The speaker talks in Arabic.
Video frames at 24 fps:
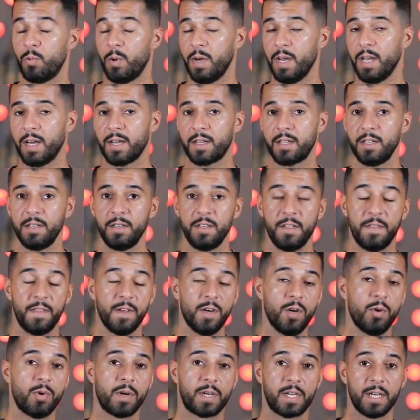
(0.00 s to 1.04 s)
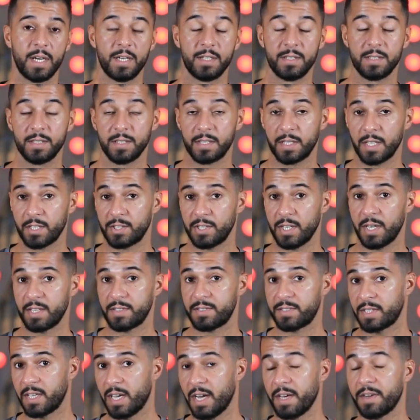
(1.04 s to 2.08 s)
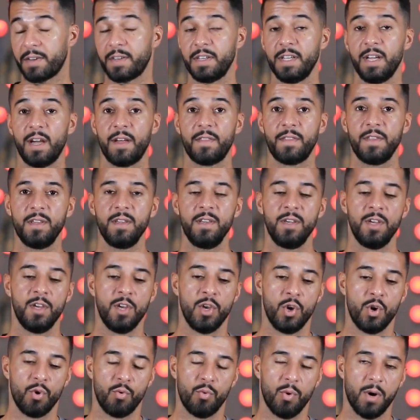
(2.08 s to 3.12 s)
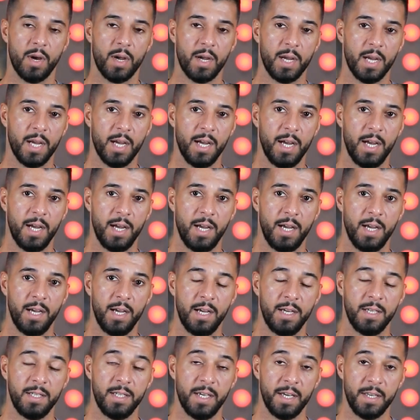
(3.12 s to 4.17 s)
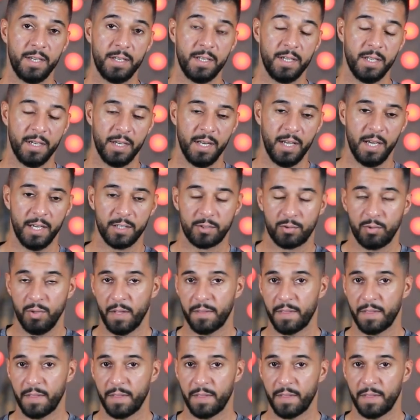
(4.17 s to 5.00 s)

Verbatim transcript: ولكن إذا هو كان كشخص كان رياضي و آه، يعني انه تكون